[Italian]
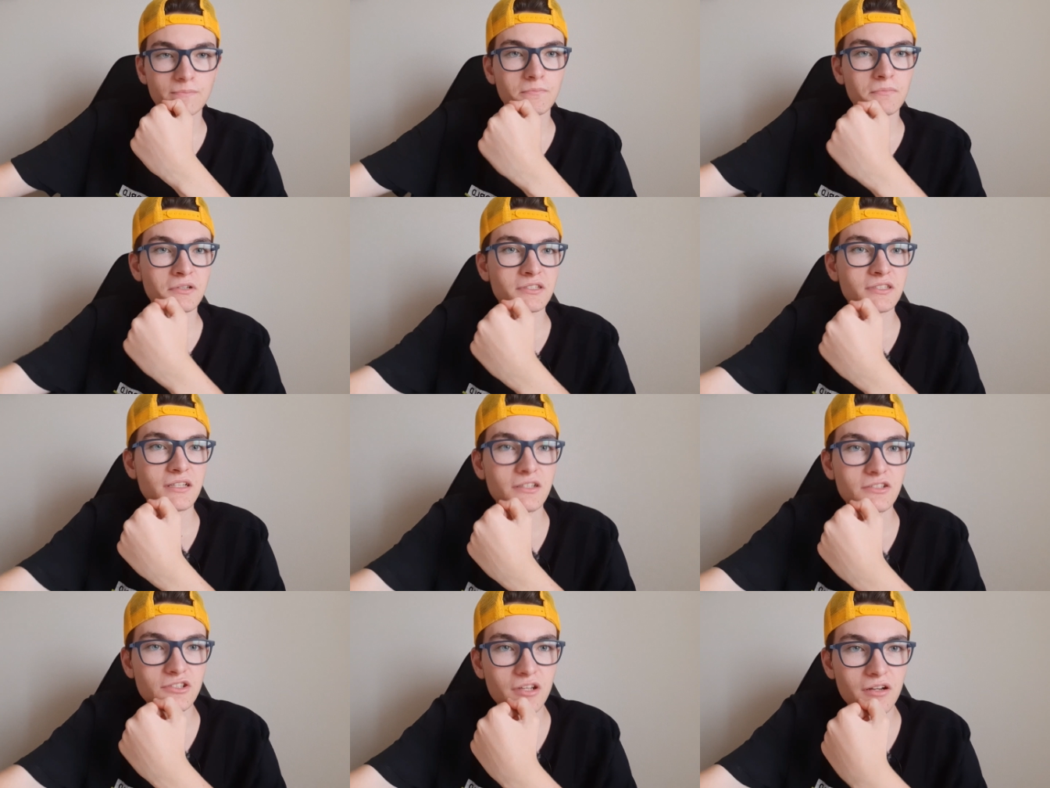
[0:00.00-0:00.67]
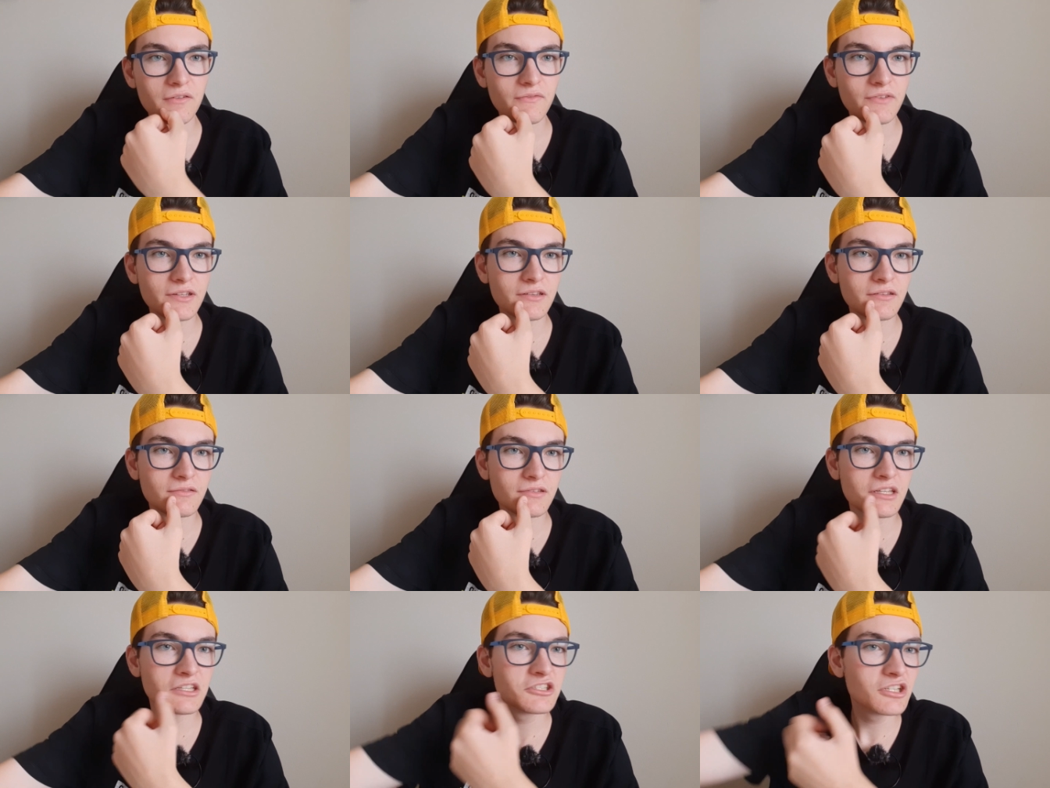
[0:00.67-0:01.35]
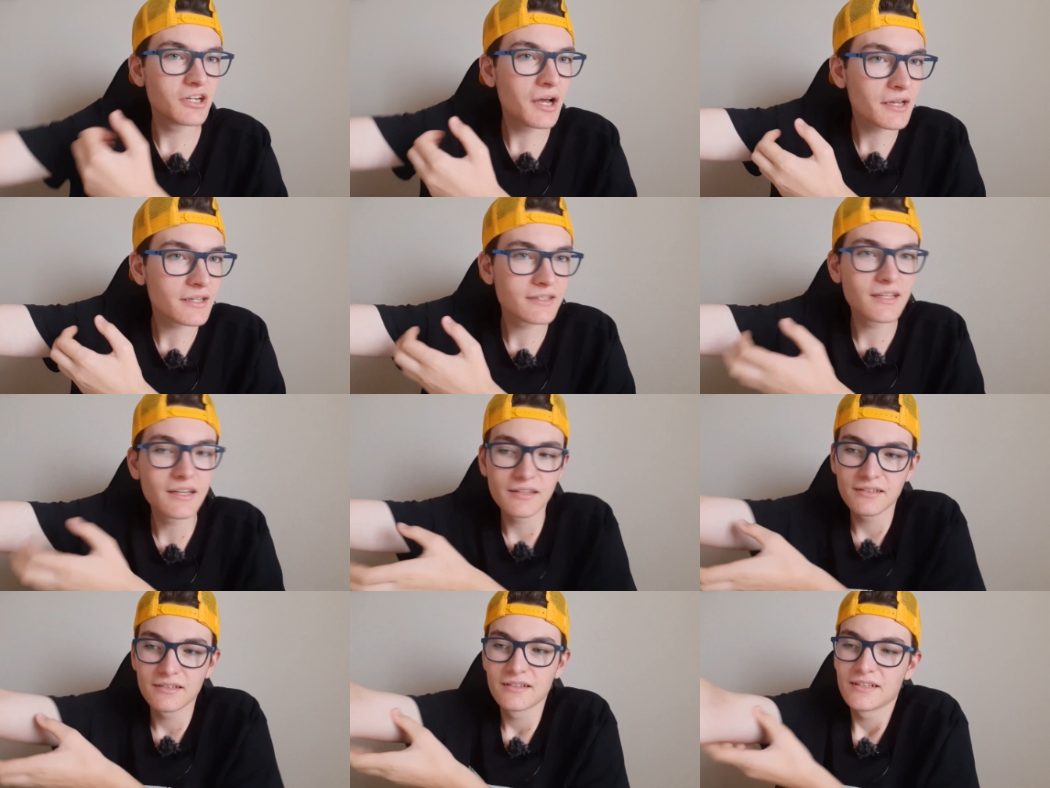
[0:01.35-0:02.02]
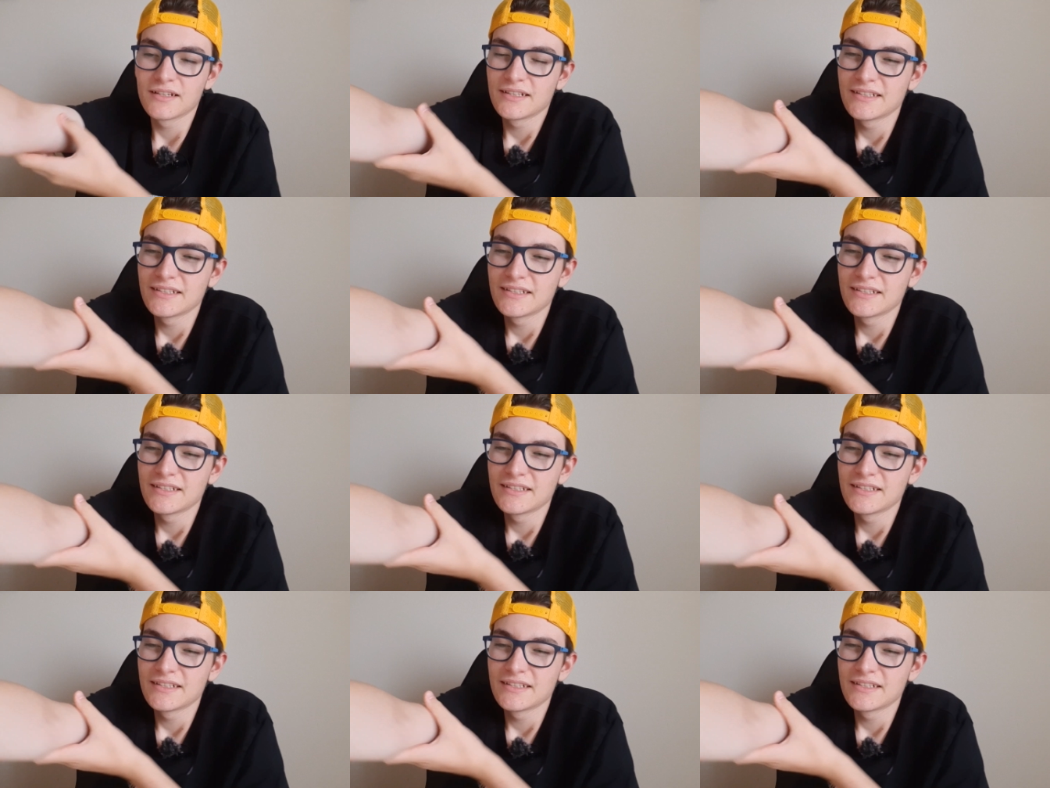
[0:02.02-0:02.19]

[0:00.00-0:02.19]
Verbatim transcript: basta lasciare 10 like, dai